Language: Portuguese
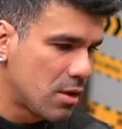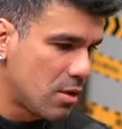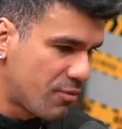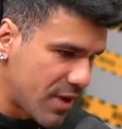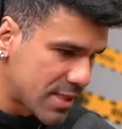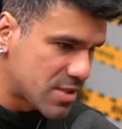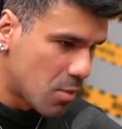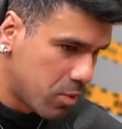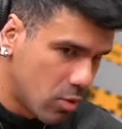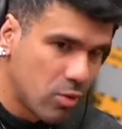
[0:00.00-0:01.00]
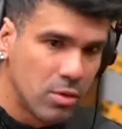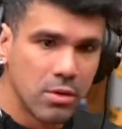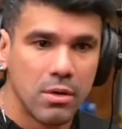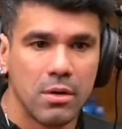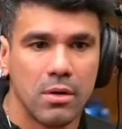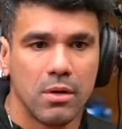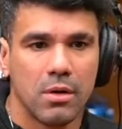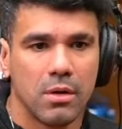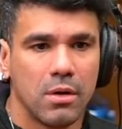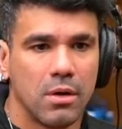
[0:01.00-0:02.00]
Eu digo, venda, seu burro.
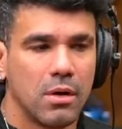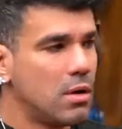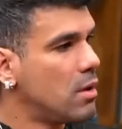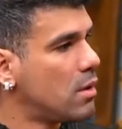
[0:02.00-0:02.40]
Hum.